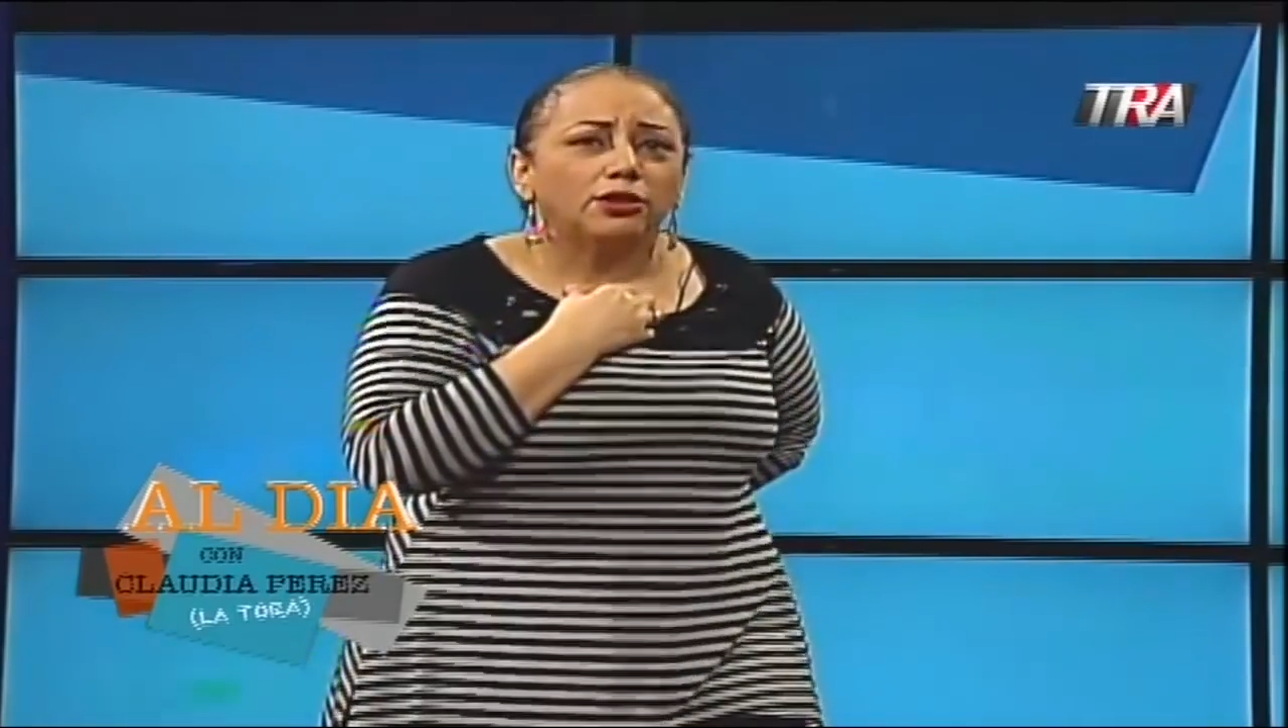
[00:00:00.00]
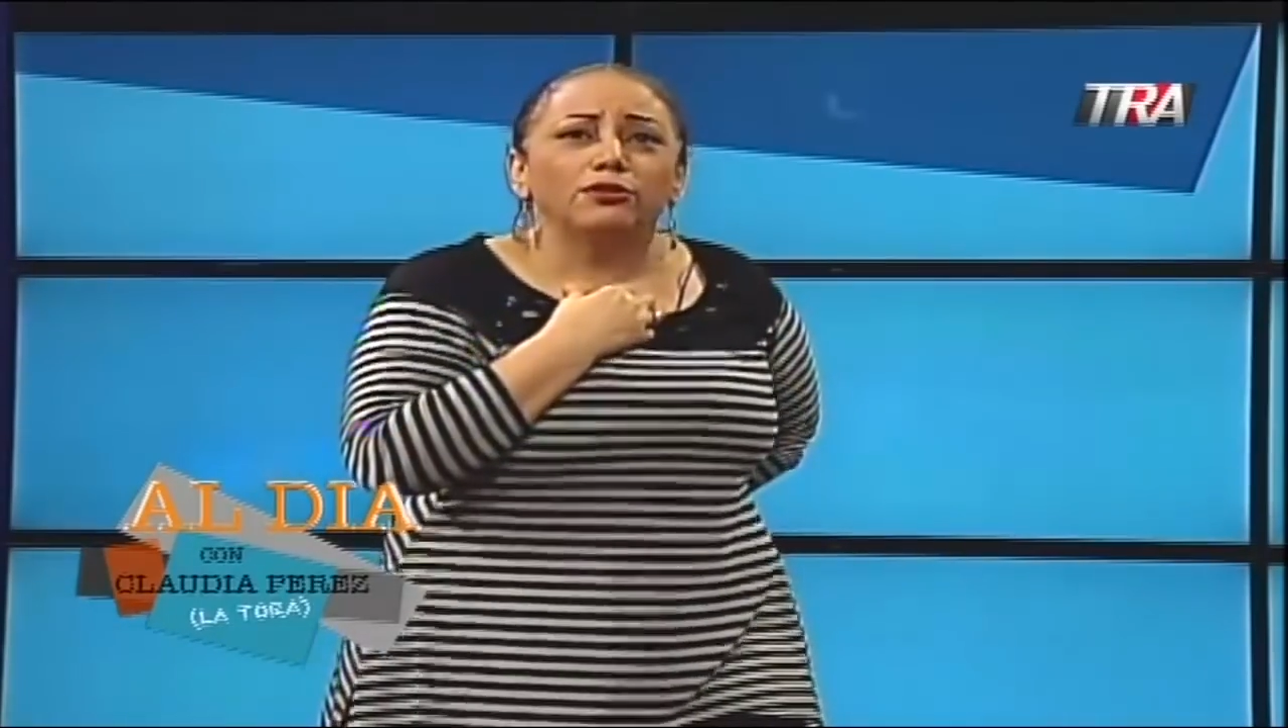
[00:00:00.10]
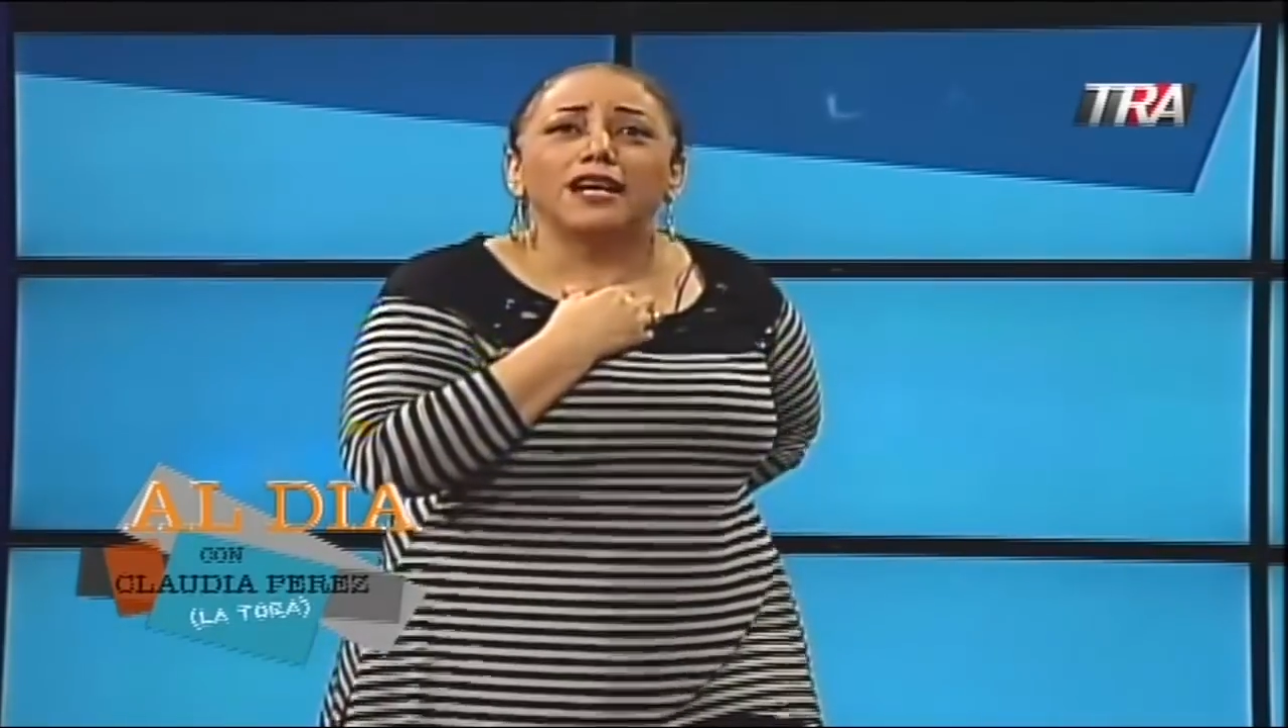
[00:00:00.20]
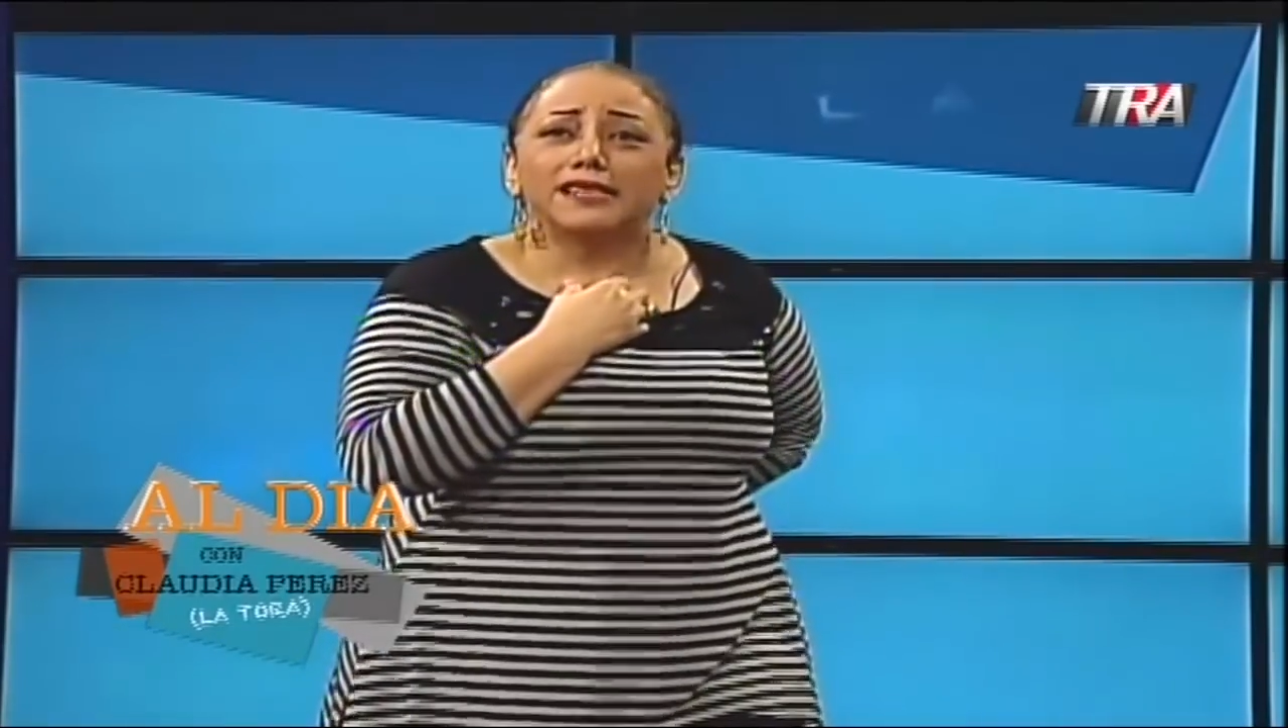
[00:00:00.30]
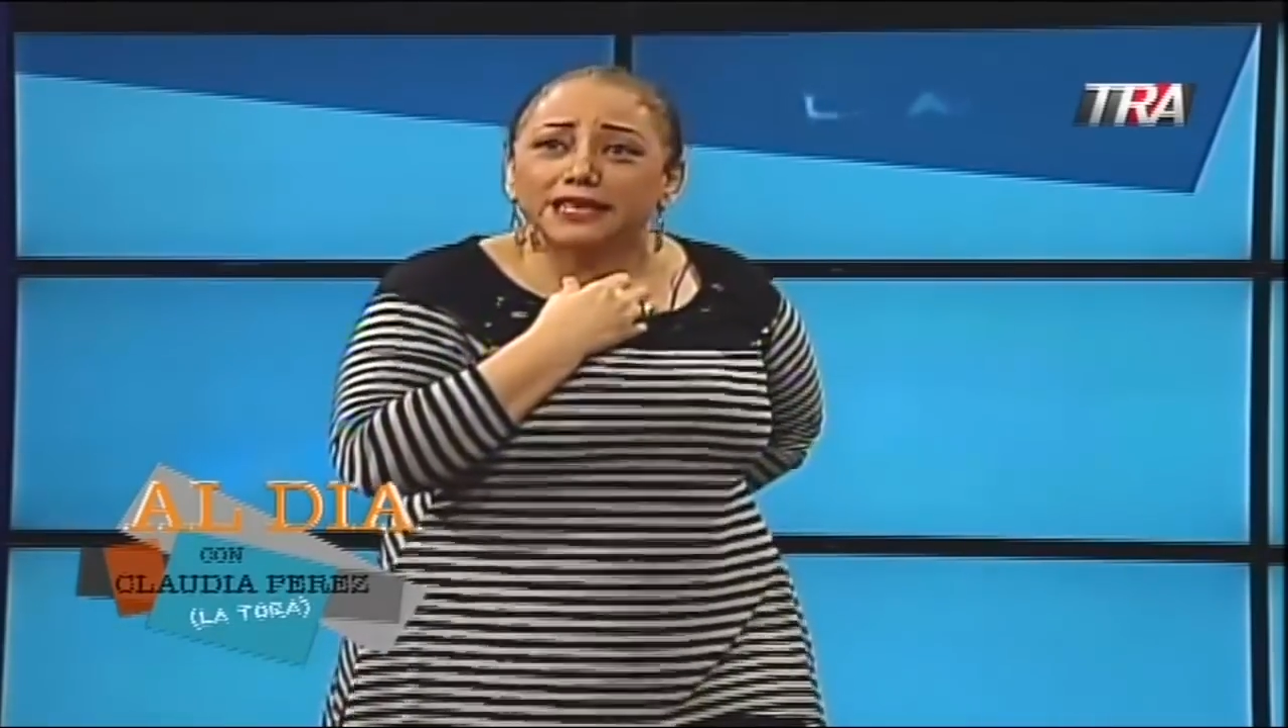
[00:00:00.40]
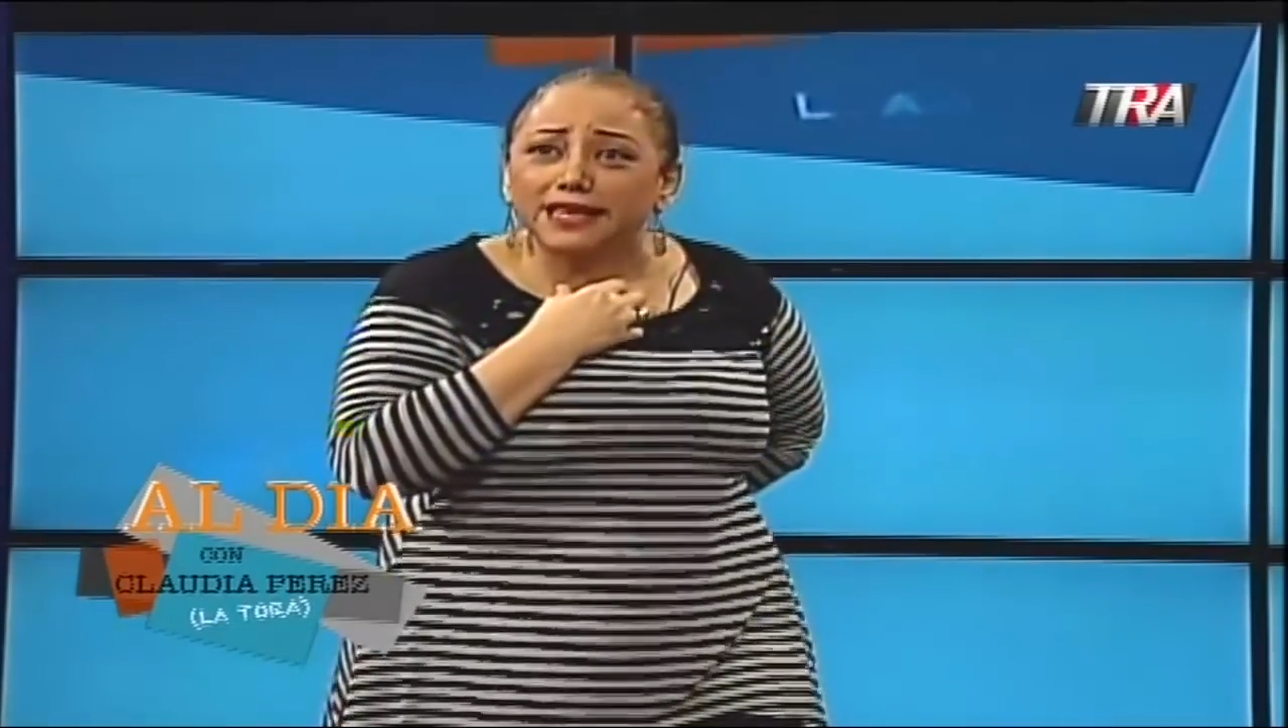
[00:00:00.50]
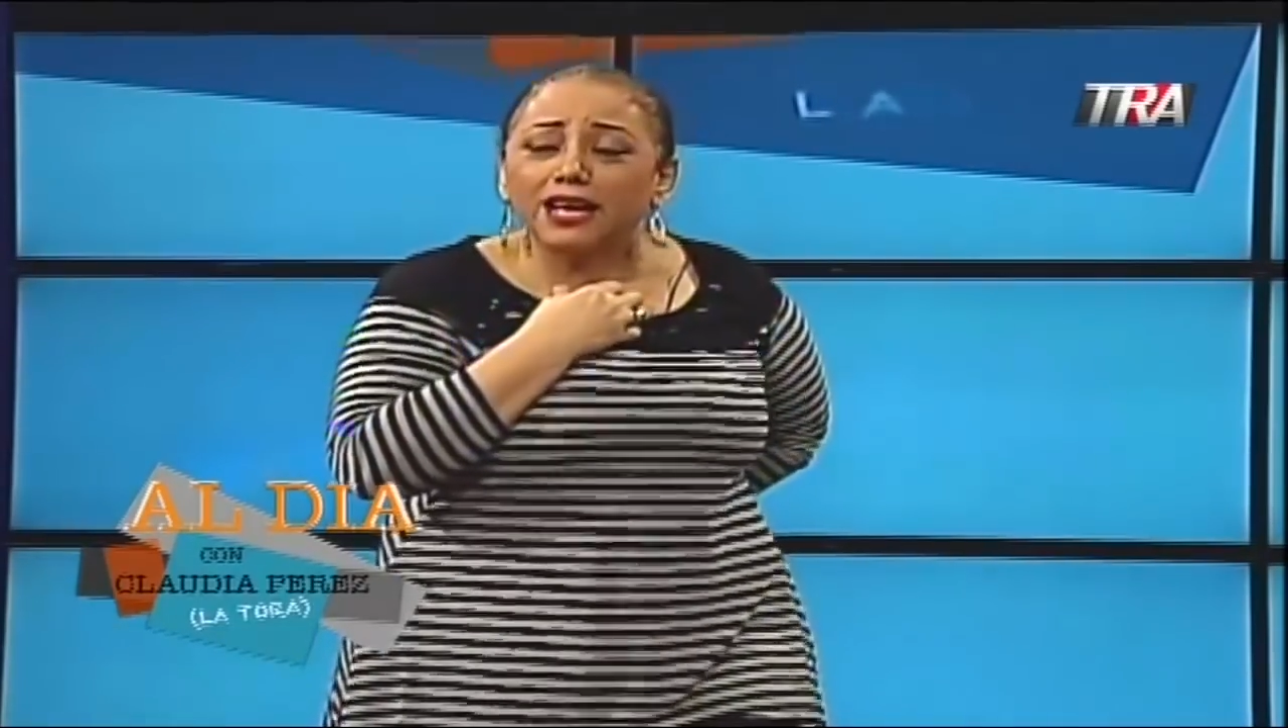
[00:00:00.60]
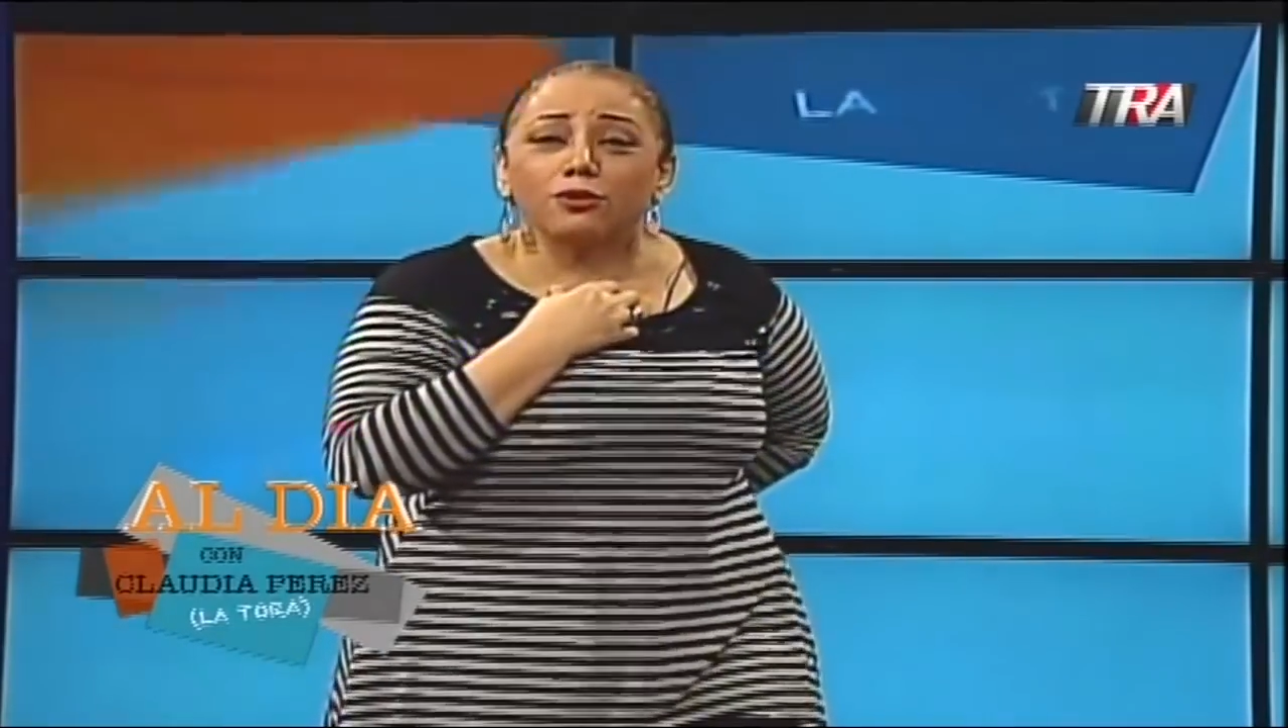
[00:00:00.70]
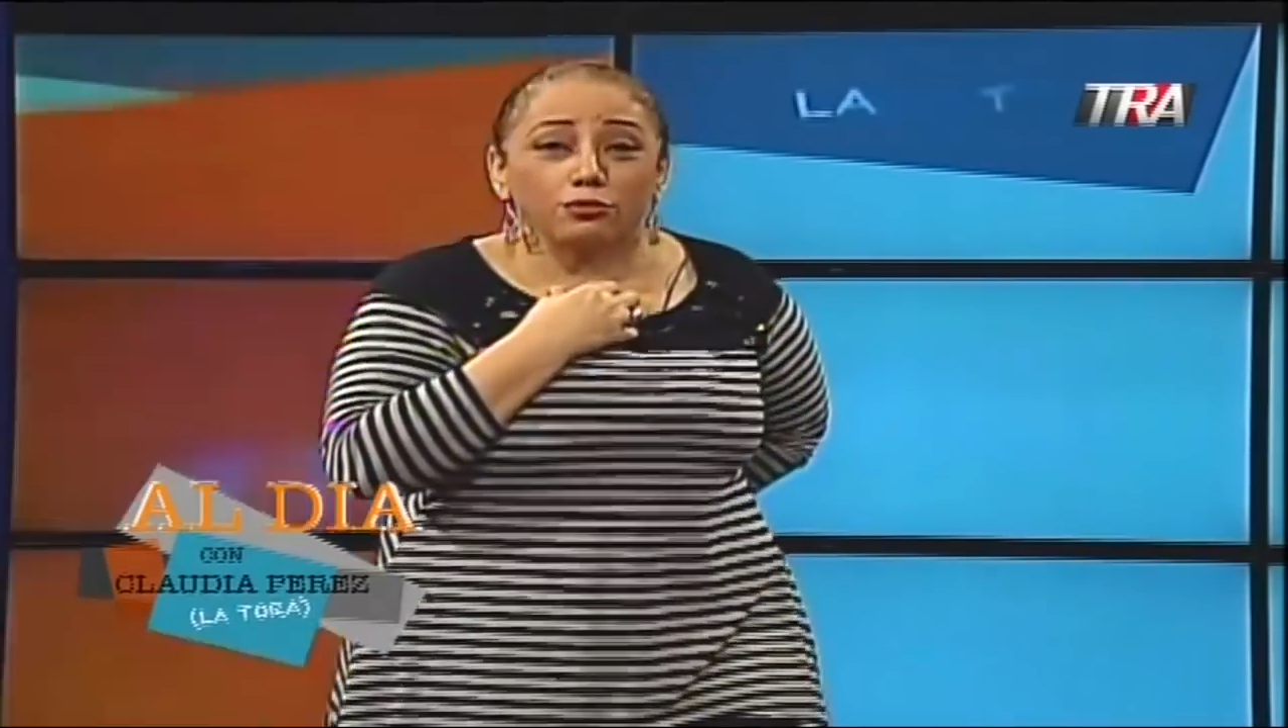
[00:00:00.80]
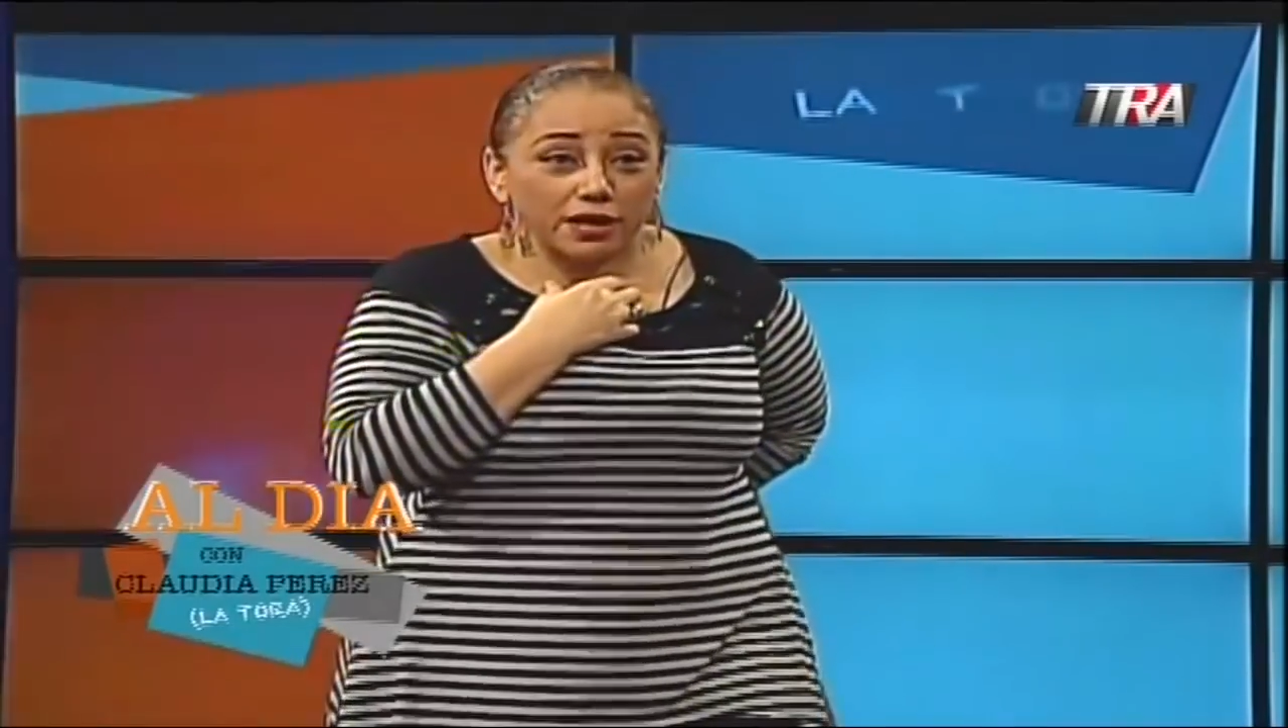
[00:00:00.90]

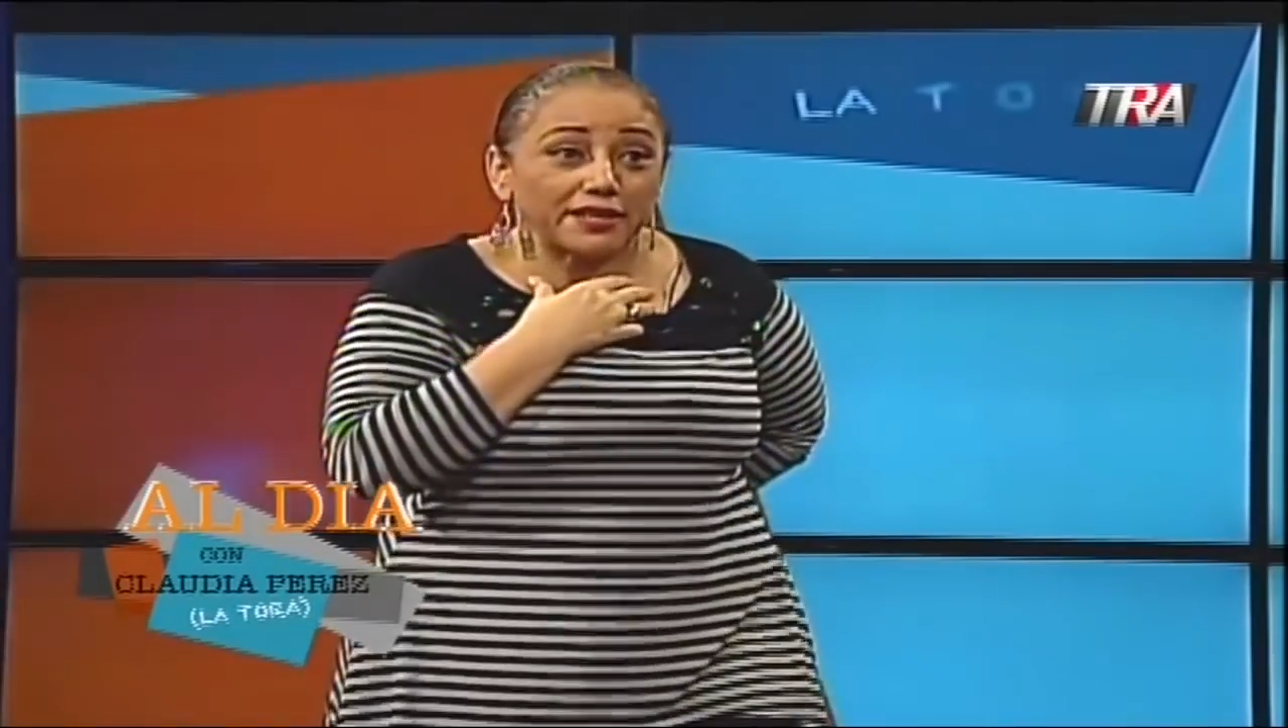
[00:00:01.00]
un,